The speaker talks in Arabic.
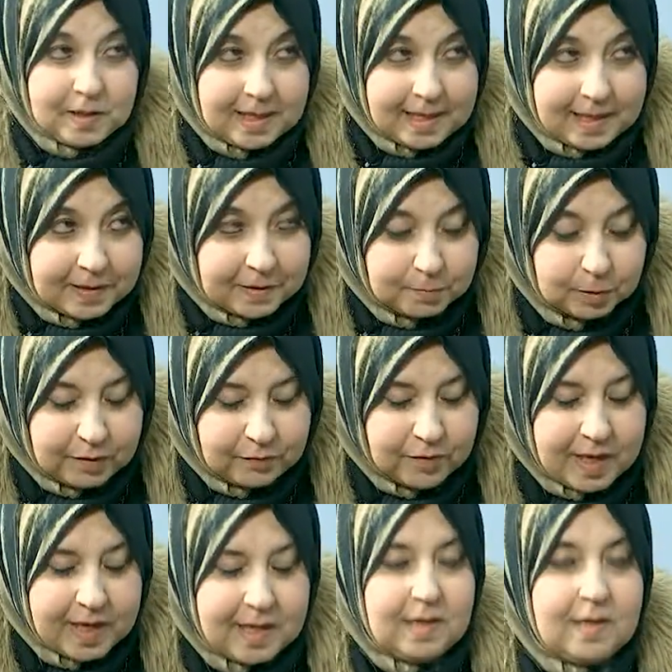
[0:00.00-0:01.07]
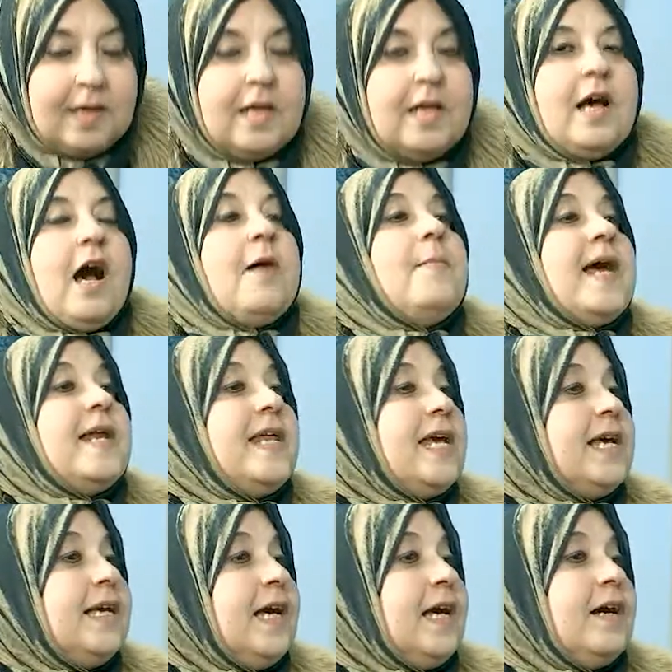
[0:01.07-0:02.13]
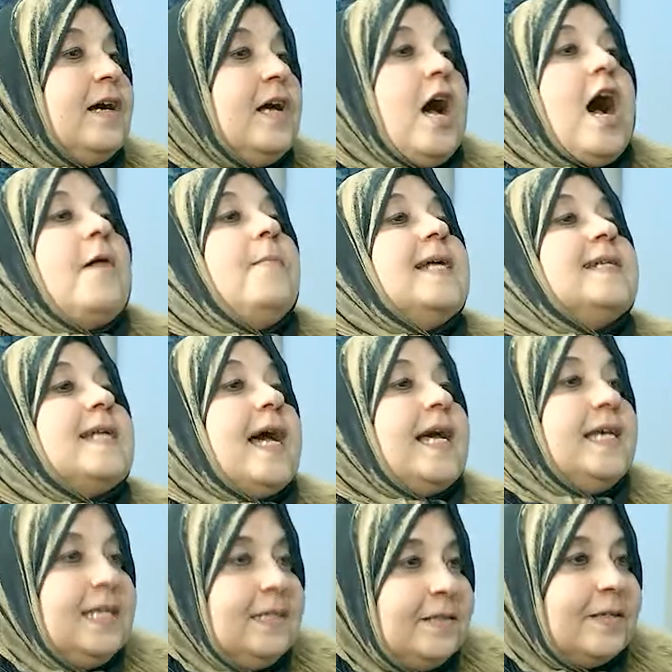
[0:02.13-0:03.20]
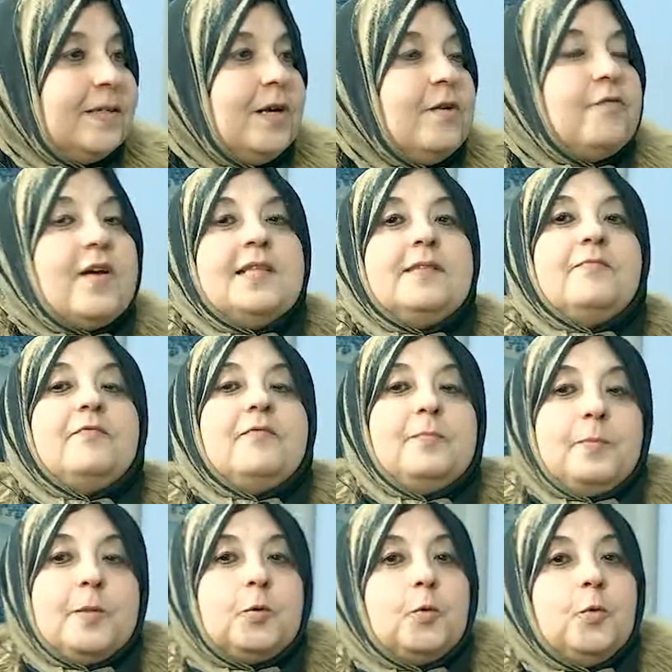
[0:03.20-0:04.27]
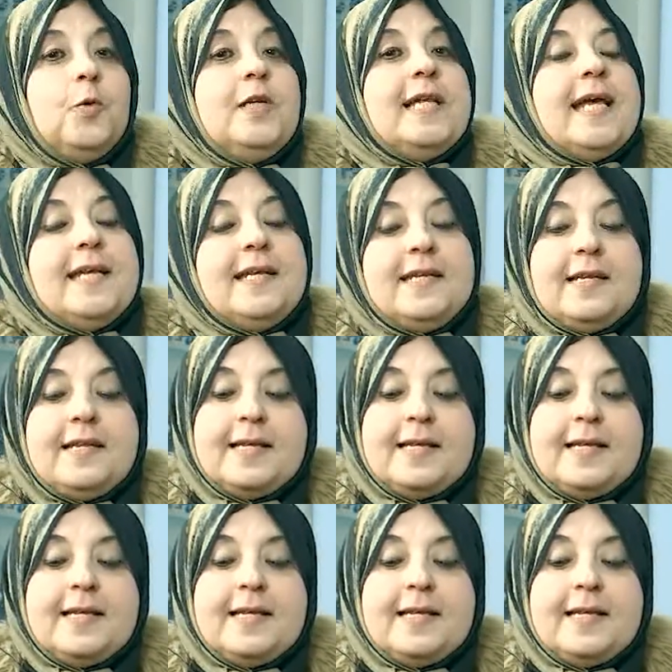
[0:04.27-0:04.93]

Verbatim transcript: آه، متفائل هبقى ناجح هبقى سعيد فبتقول انت